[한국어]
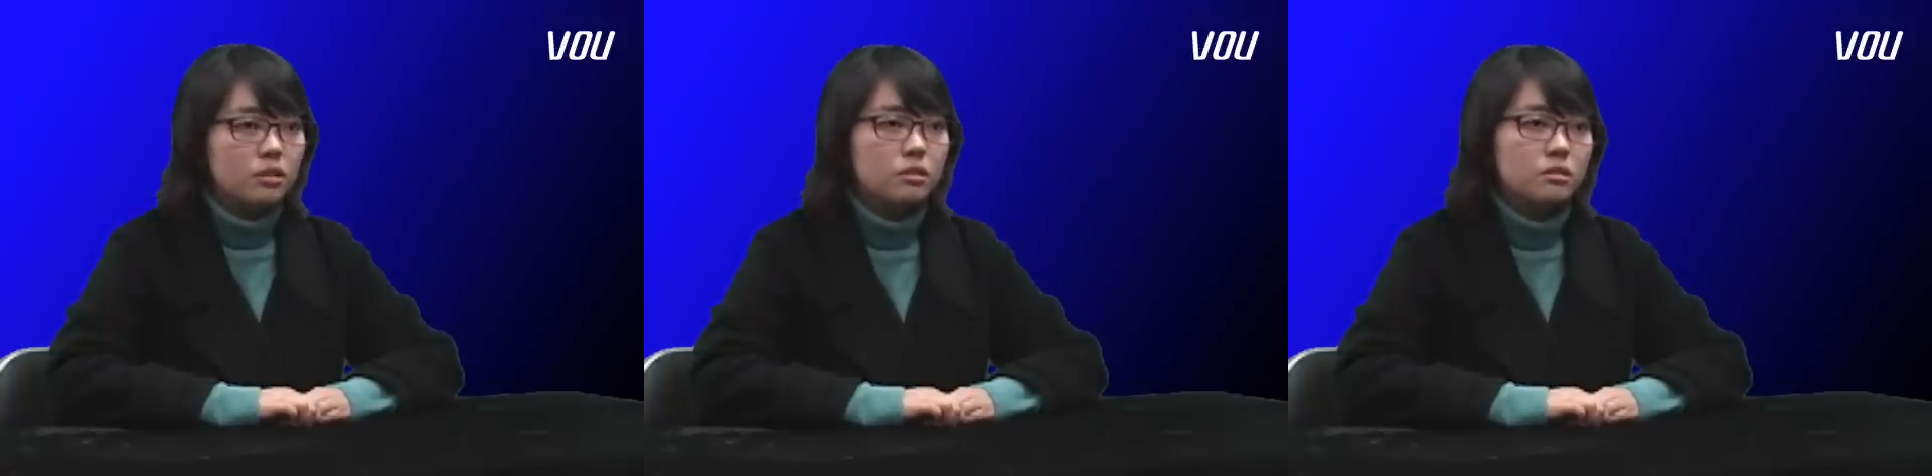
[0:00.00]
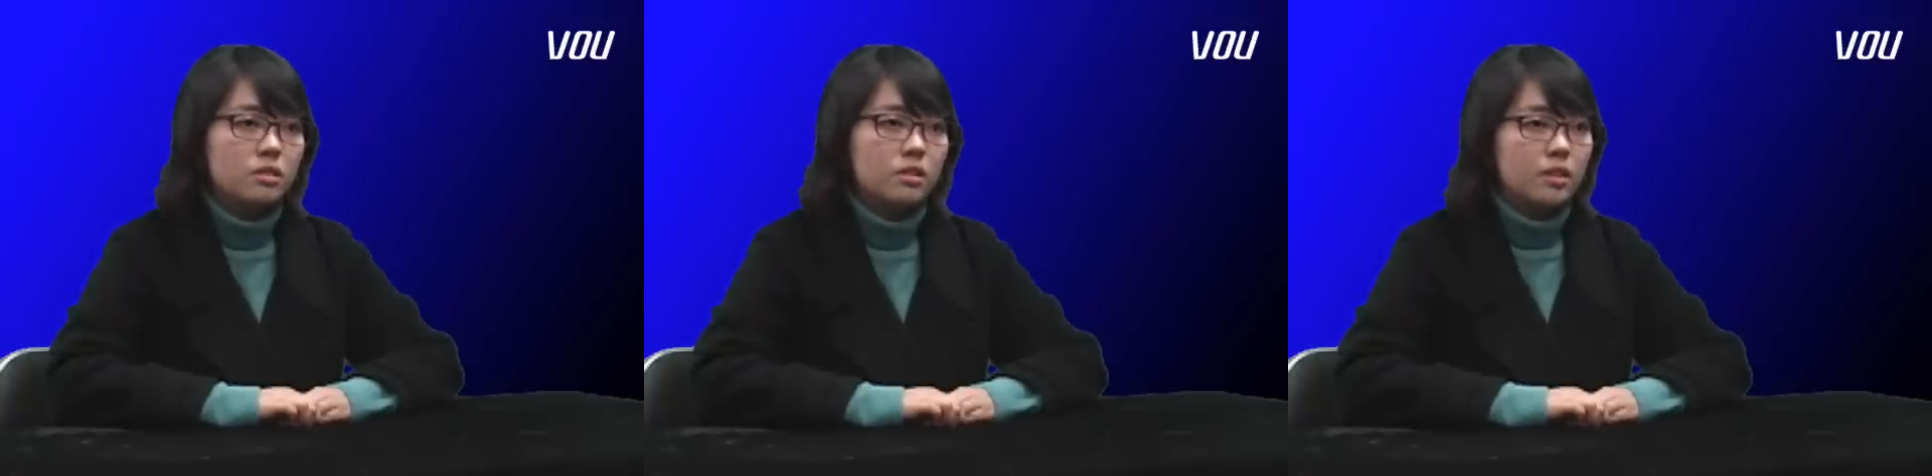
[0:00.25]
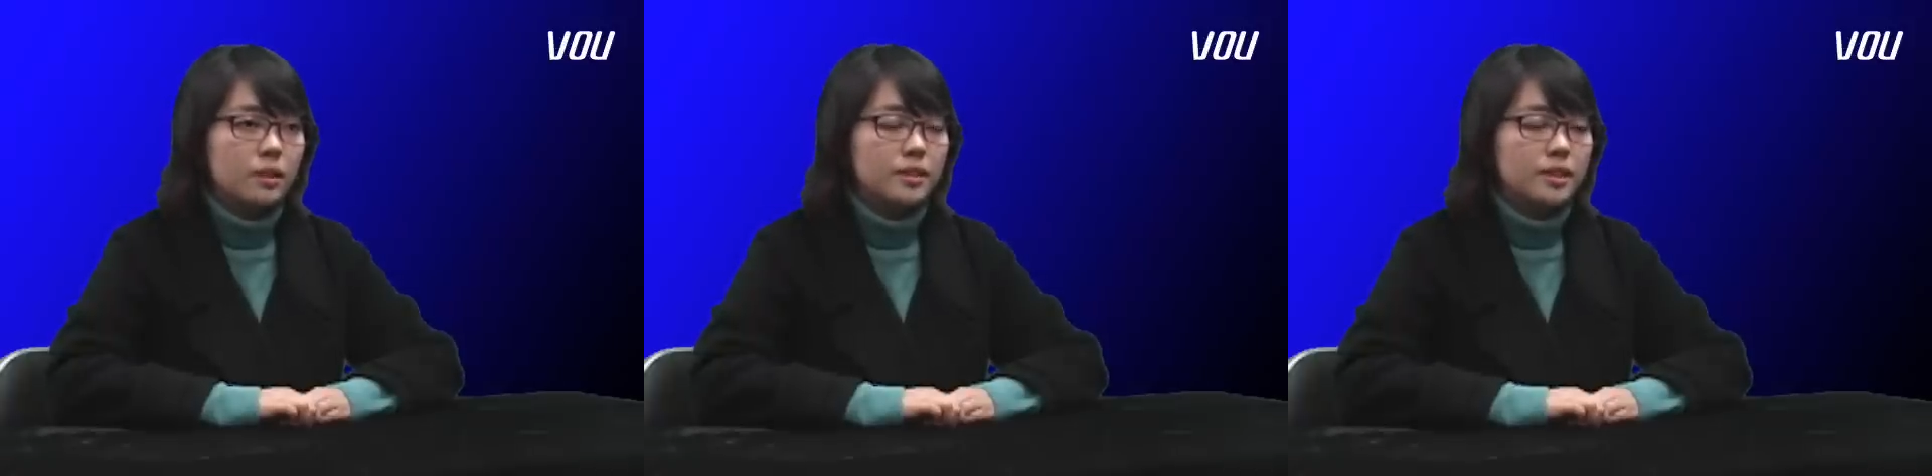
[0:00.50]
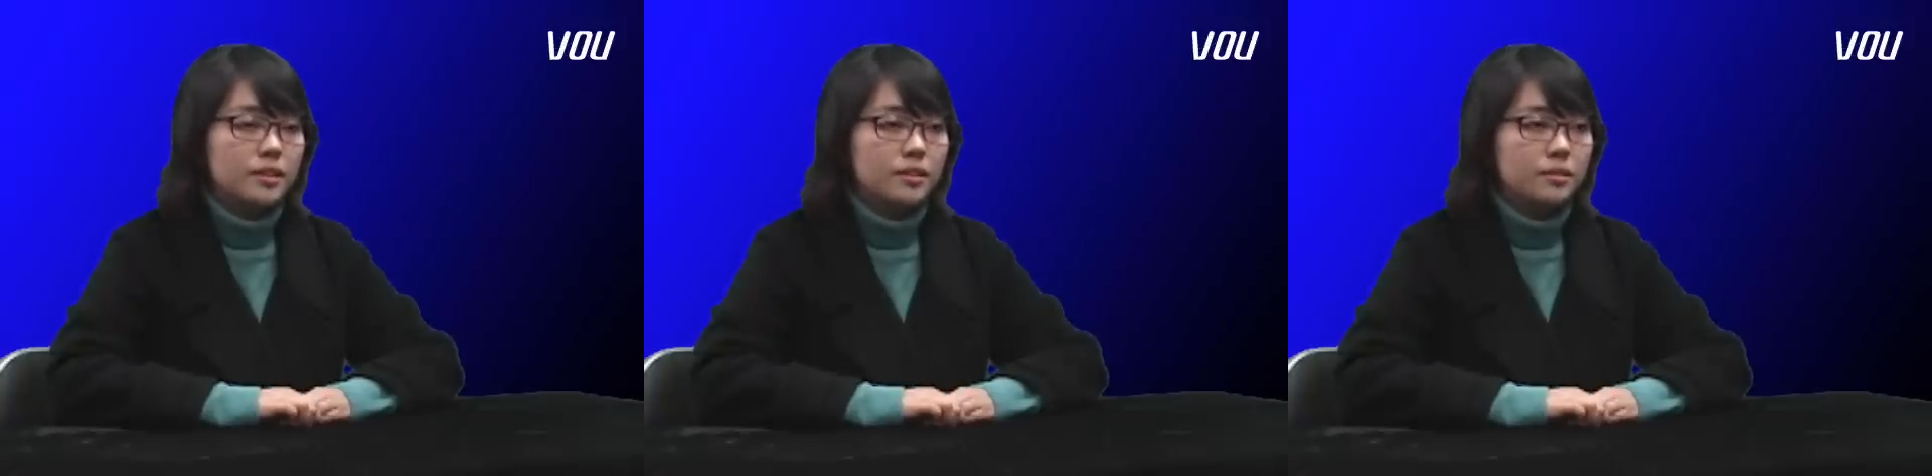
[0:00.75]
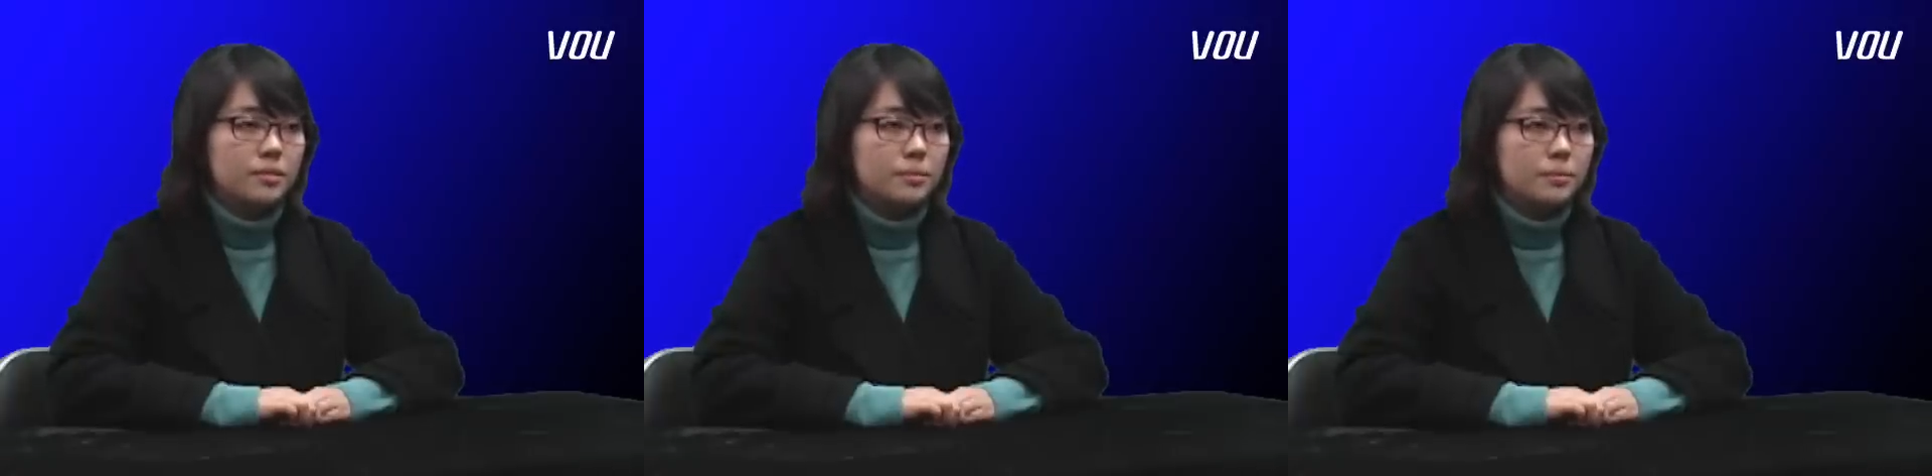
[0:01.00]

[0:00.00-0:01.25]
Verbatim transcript: 떨어뜨려 나왔어요